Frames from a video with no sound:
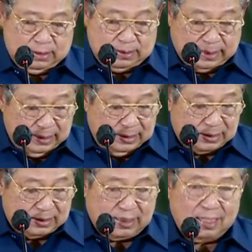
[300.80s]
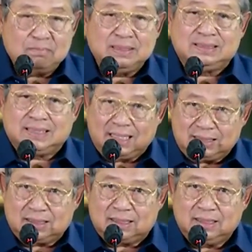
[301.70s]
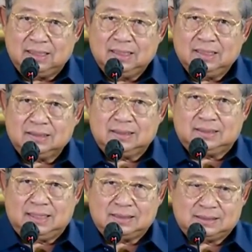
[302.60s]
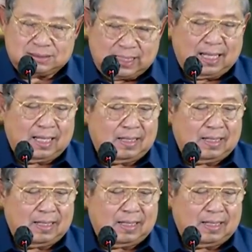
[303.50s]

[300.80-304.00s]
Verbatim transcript: dari Serdang menjadi tidak sah.